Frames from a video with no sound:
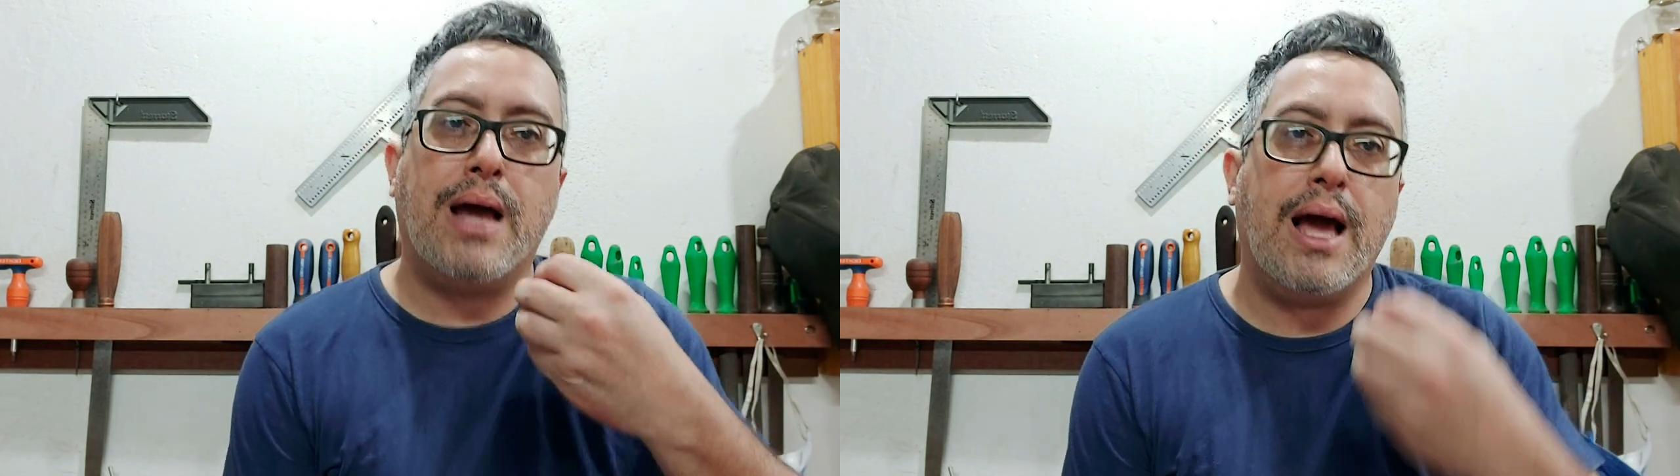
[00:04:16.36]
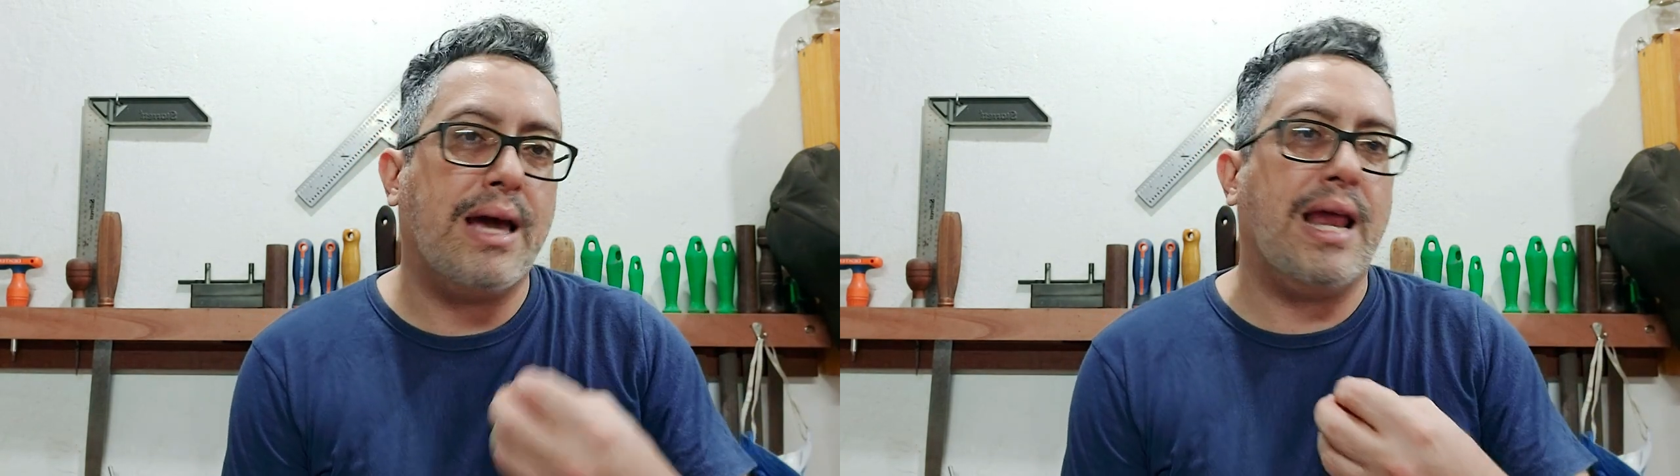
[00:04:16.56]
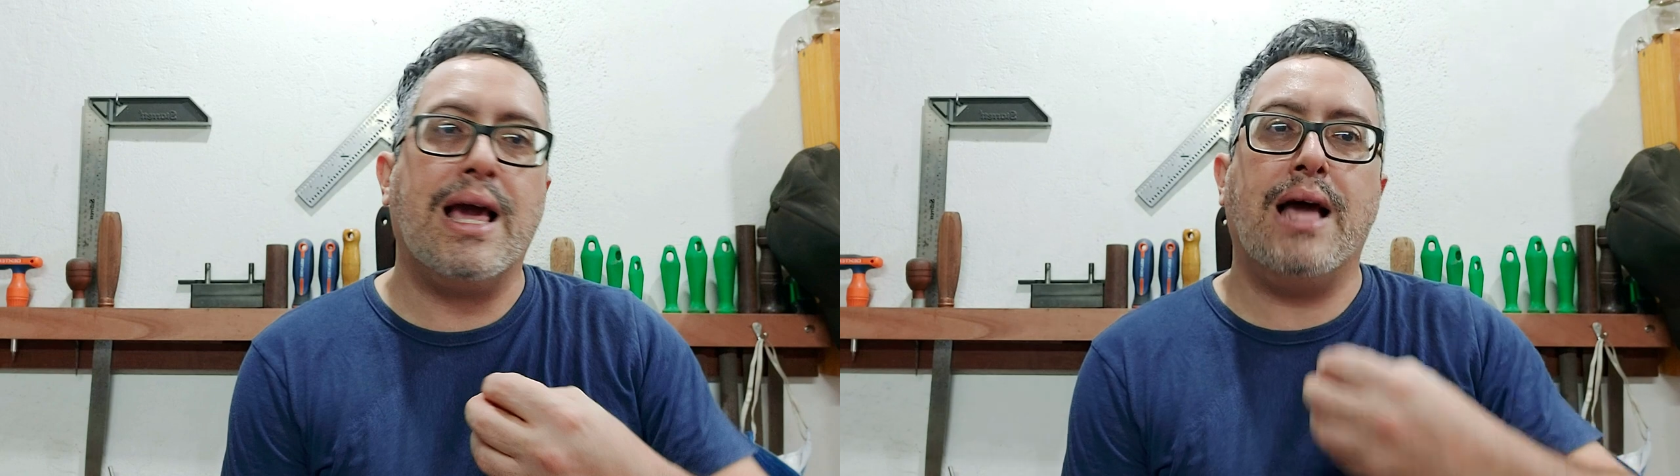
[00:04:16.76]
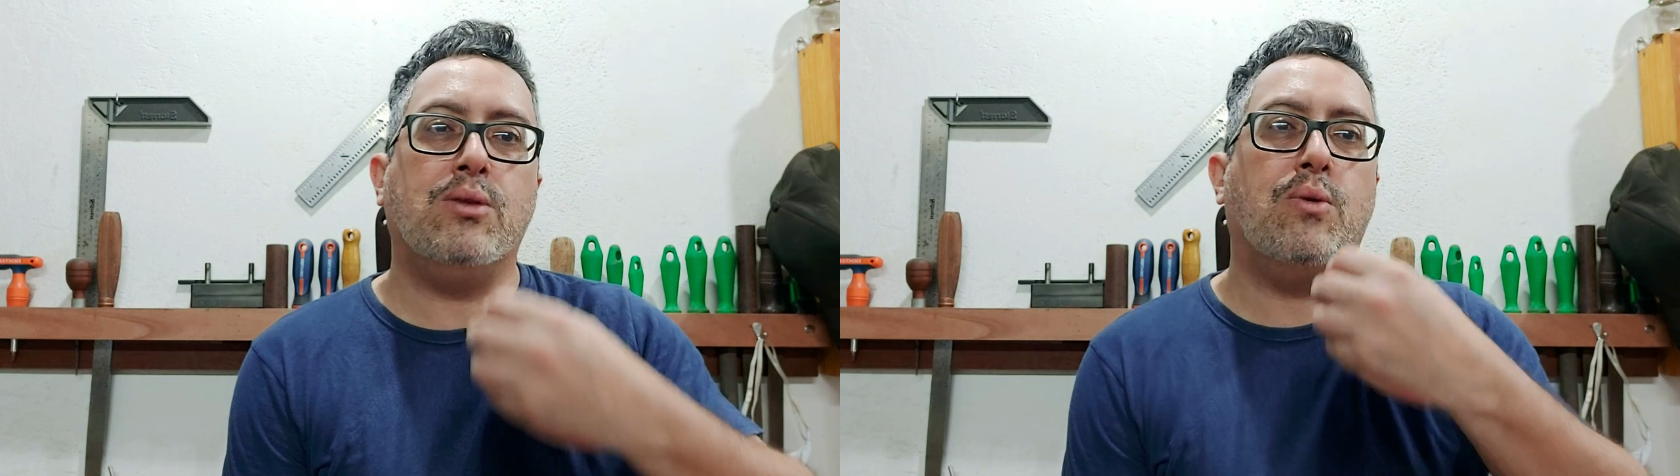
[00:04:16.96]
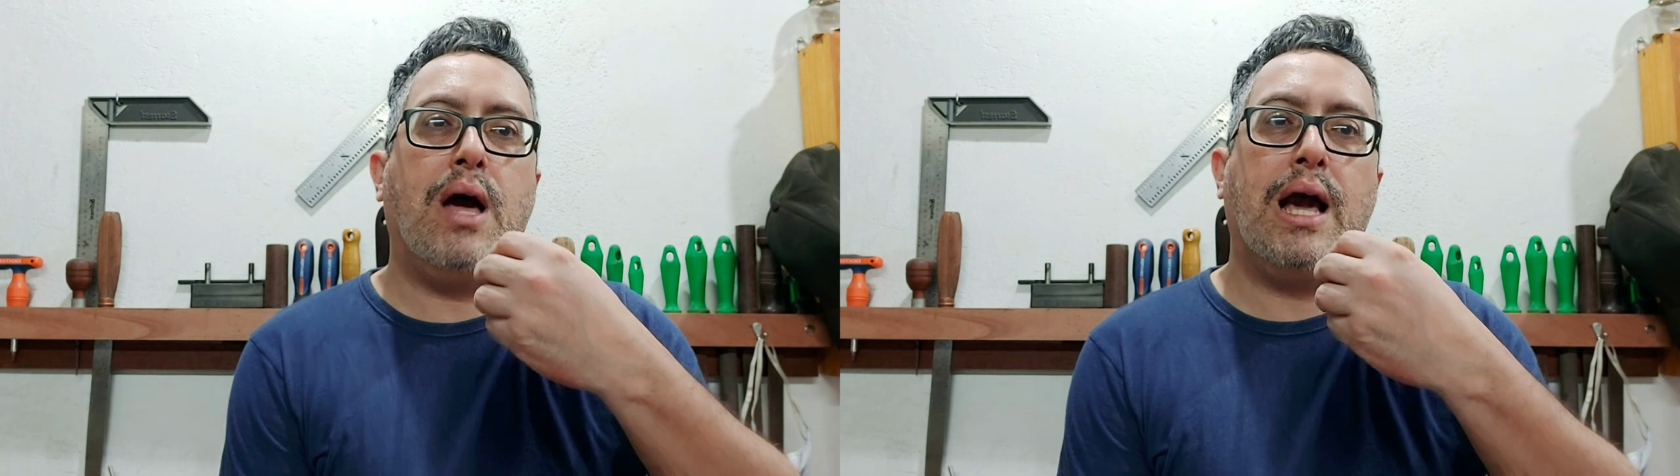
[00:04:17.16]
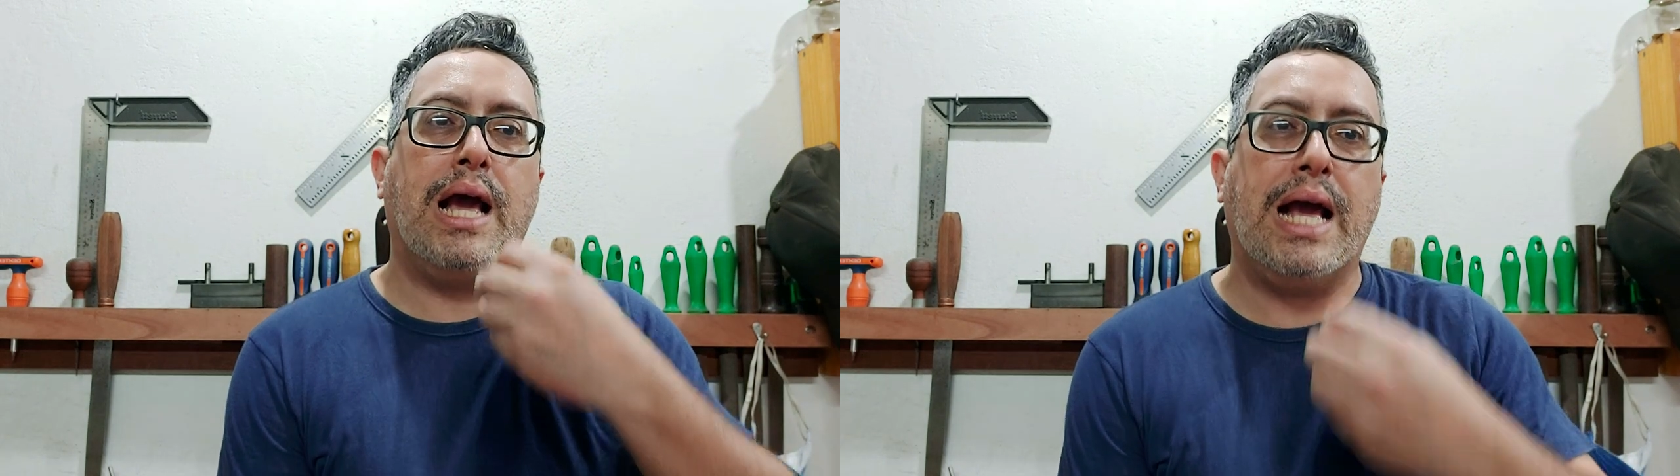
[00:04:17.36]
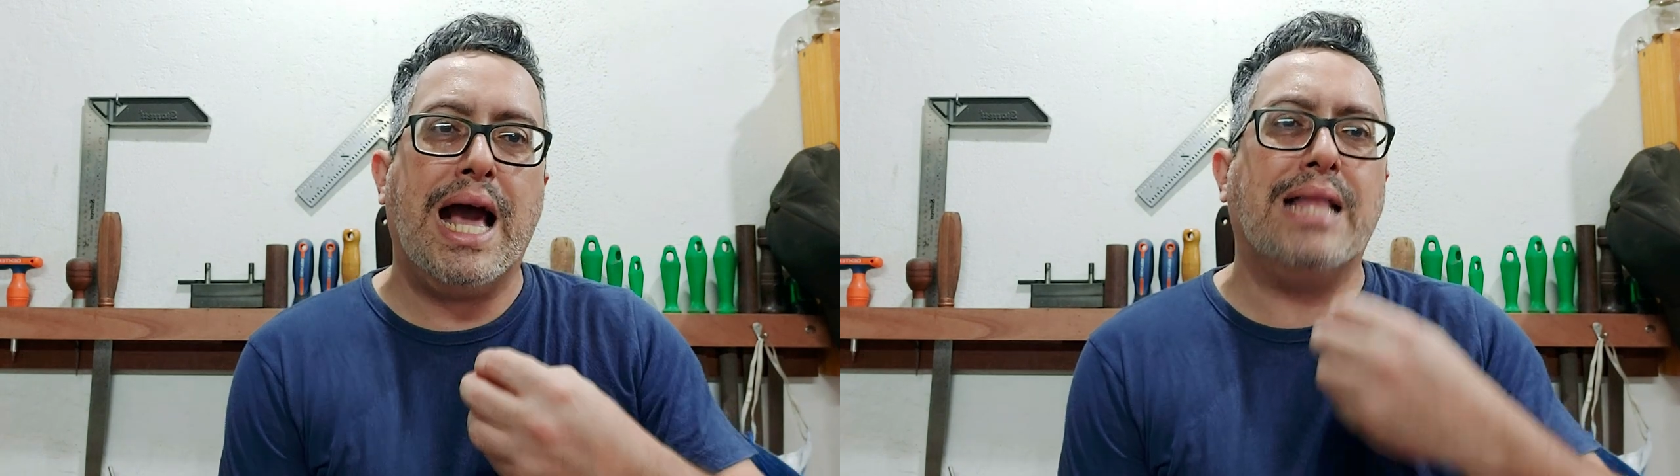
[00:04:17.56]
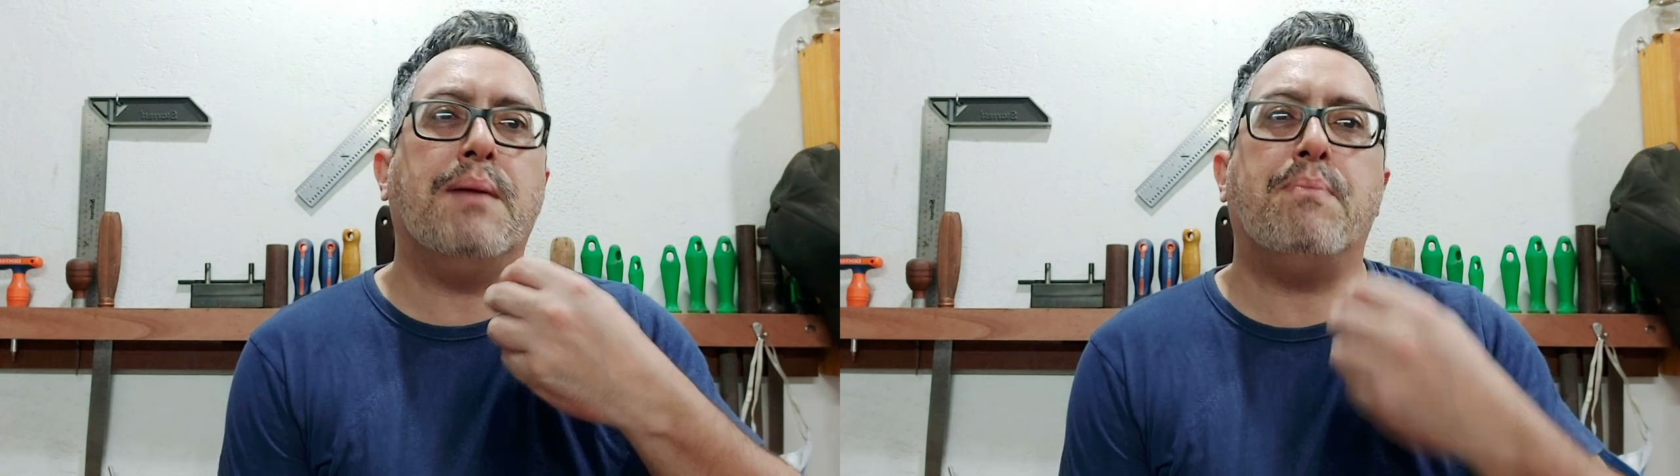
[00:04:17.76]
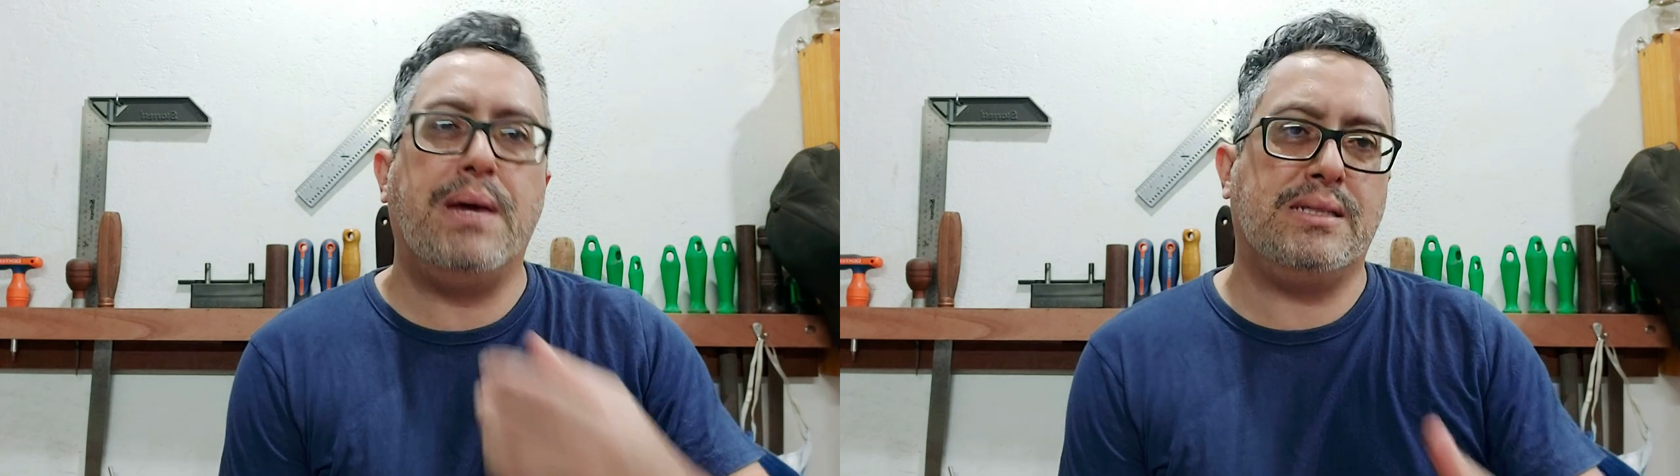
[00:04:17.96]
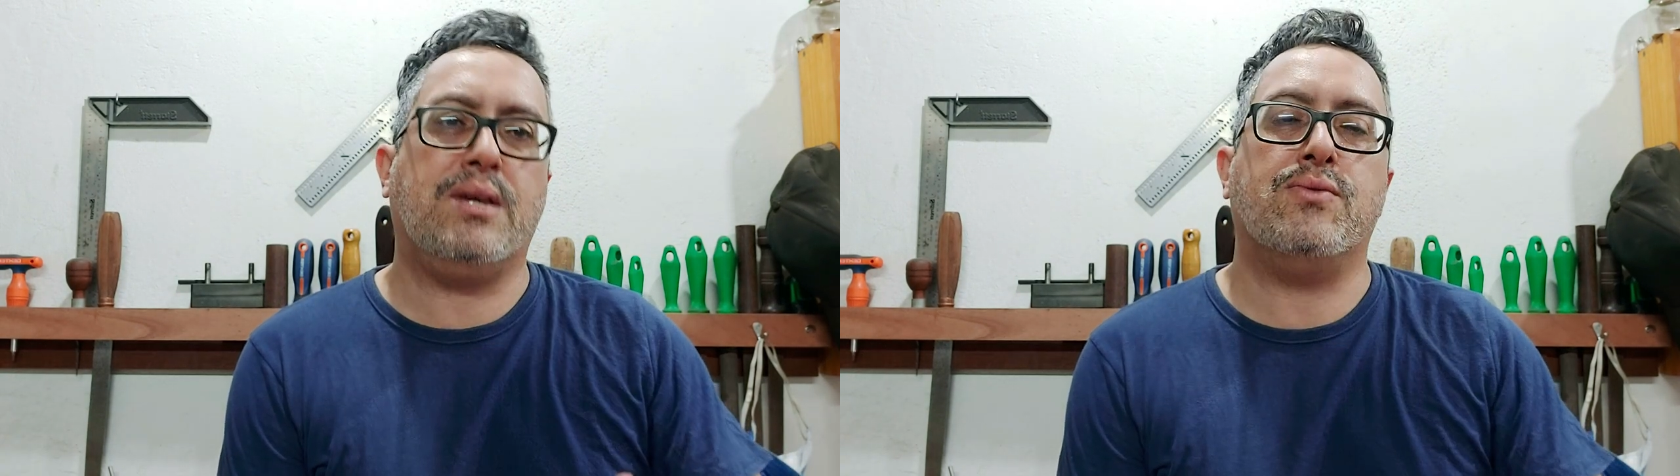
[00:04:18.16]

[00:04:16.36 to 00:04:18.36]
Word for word: agregado a cada peça